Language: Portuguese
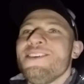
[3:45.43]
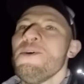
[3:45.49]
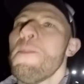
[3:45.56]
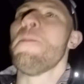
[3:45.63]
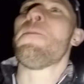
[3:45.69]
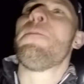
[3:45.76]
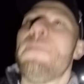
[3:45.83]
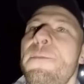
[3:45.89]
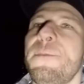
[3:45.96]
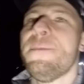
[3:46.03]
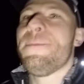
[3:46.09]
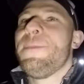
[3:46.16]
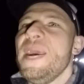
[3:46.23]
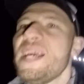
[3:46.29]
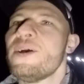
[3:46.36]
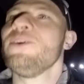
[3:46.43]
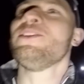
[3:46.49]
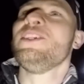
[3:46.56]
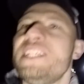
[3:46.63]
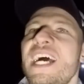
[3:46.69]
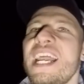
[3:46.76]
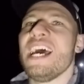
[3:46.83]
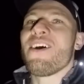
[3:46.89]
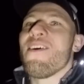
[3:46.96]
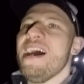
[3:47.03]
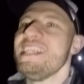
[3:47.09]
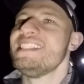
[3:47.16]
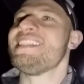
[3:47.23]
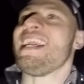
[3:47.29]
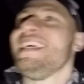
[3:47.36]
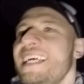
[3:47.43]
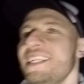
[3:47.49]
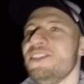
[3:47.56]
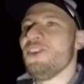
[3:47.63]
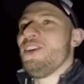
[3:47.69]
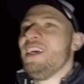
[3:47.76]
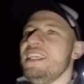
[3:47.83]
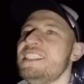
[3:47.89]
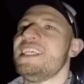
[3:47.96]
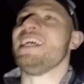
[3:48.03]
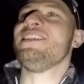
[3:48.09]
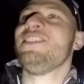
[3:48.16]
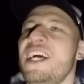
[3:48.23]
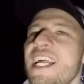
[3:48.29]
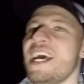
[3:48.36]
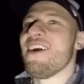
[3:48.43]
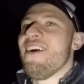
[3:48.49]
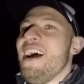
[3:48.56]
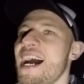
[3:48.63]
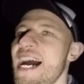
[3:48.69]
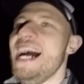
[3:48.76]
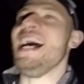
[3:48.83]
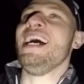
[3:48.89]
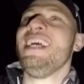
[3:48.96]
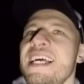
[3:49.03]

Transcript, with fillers: do Pico do Jaraguá, estrada turística do Jaraguá.